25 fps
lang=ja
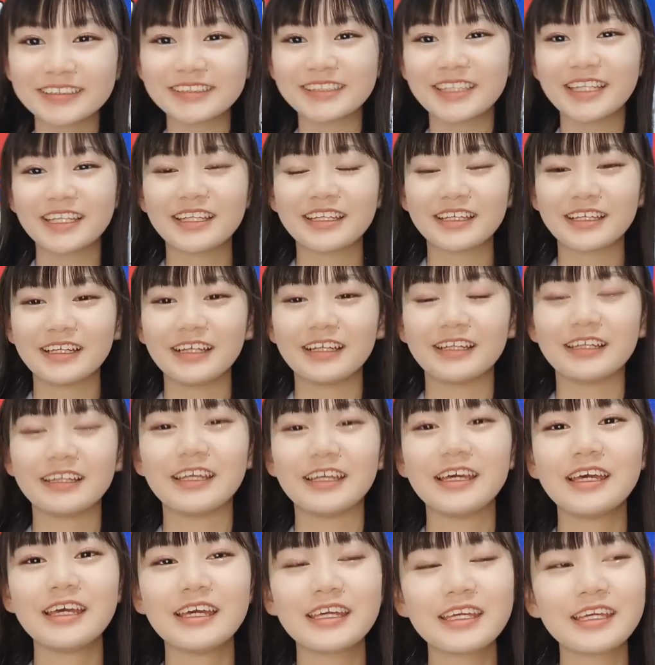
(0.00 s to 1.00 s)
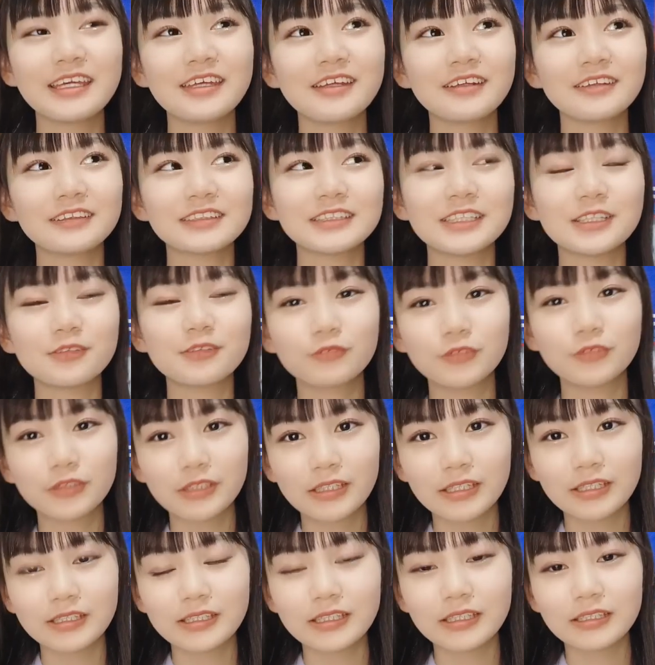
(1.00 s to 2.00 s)
した時ーひろちゃんも
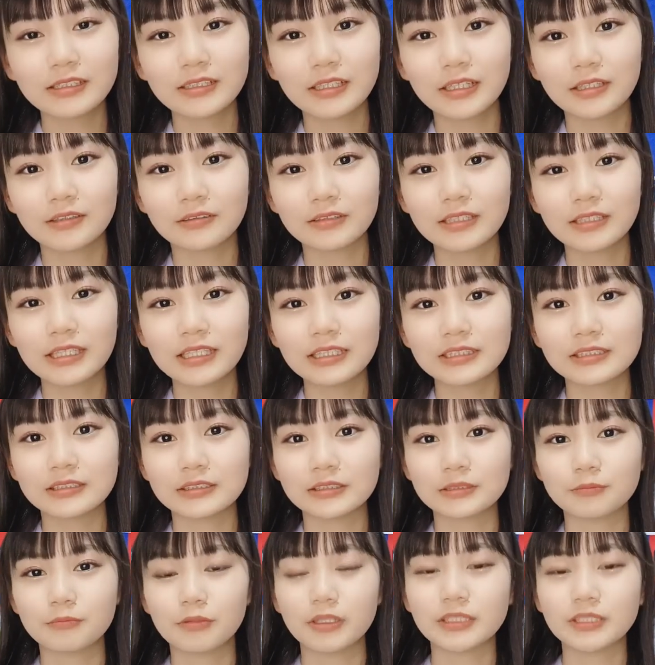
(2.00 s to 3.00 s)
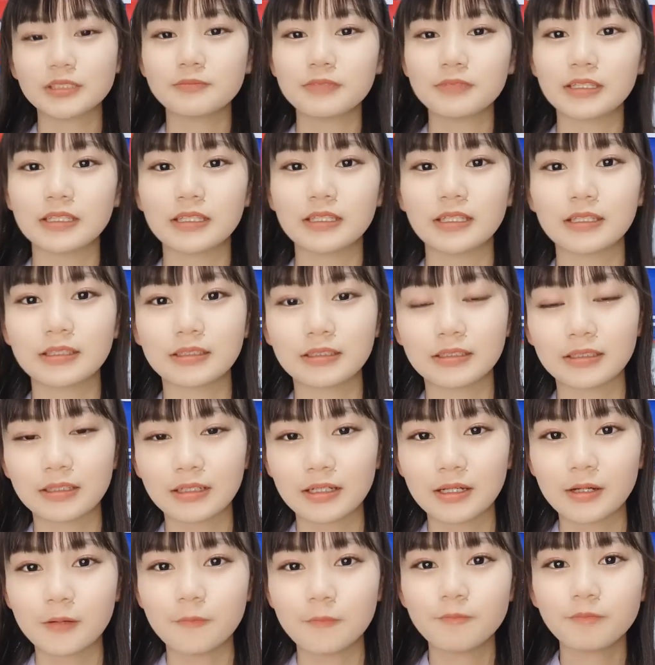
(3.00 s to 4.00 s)
ねてんあの天使の芝初めてだったか
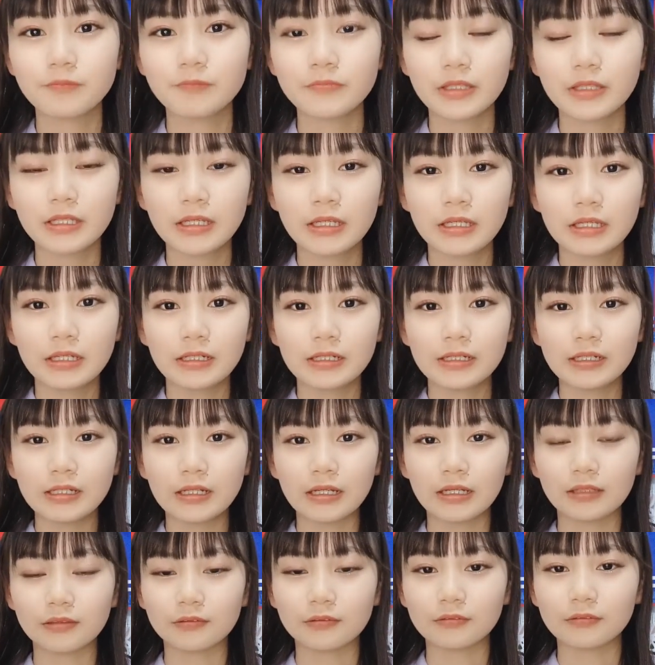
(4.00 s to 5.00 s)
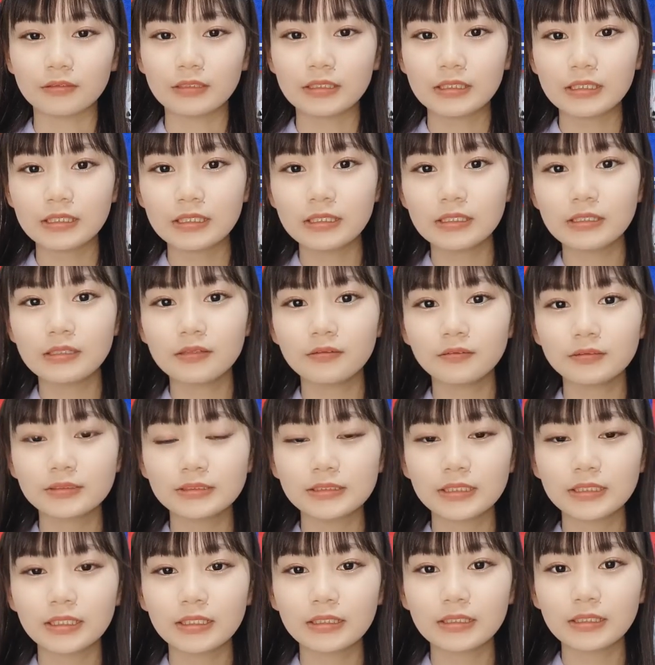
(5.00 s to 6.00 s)
らあのひろ
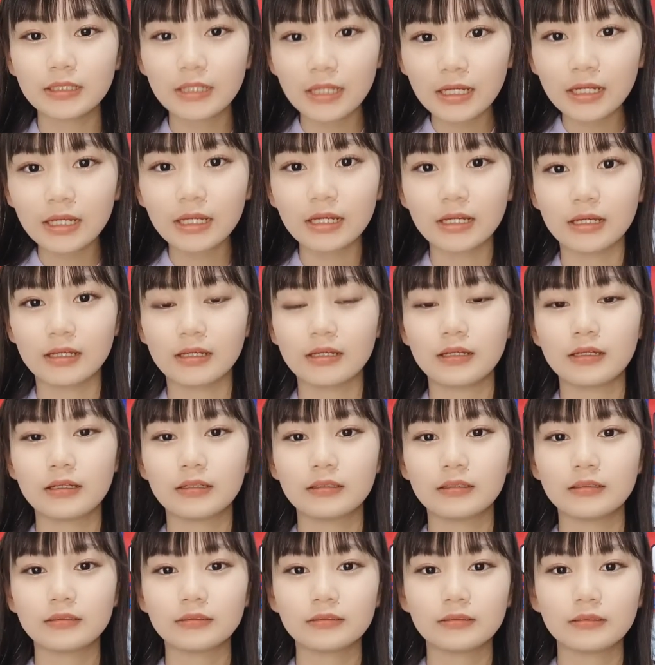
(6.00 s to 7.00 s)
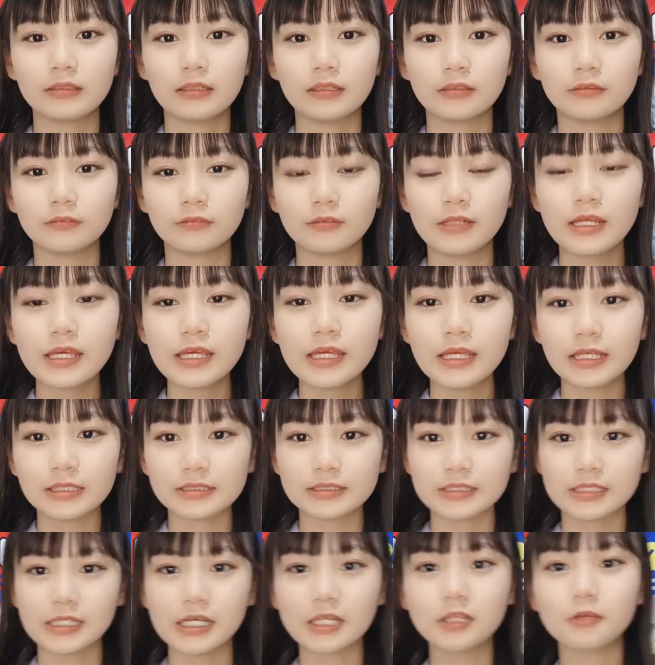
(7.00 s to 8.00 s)
ちゃんがあのレイヤ
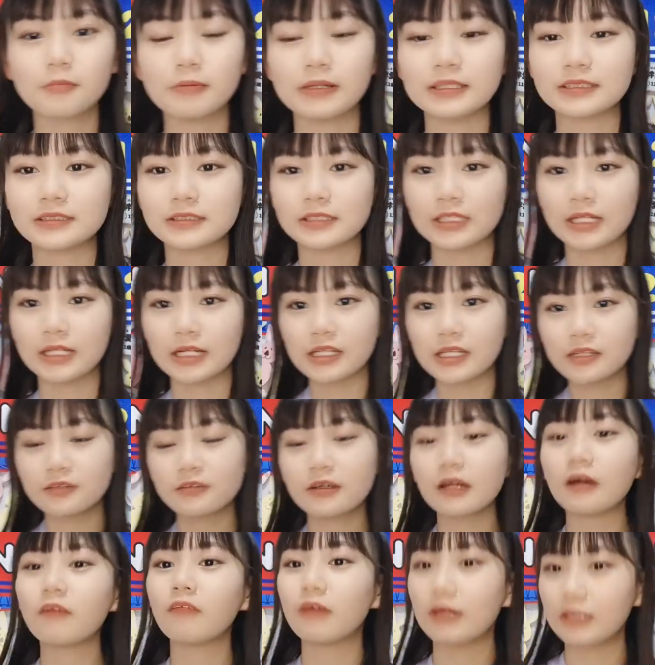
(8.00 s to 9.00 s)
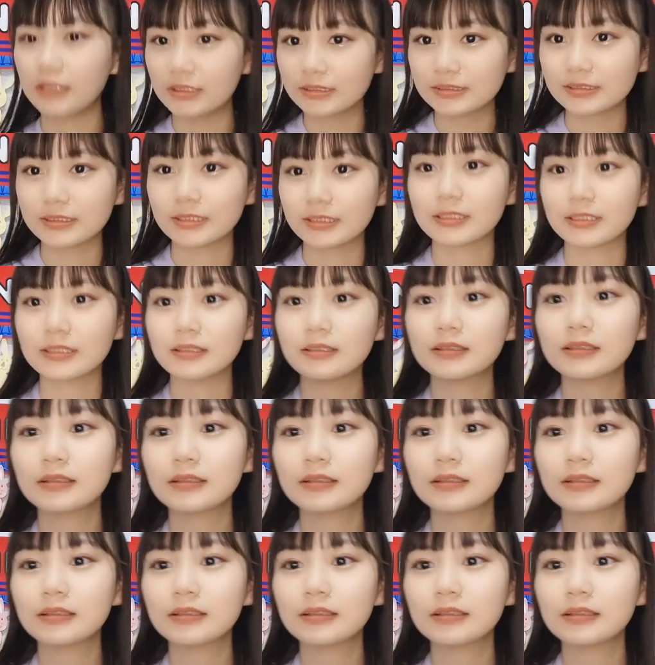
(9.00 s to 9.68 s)
ちゃんにアドバイスされる側でしたね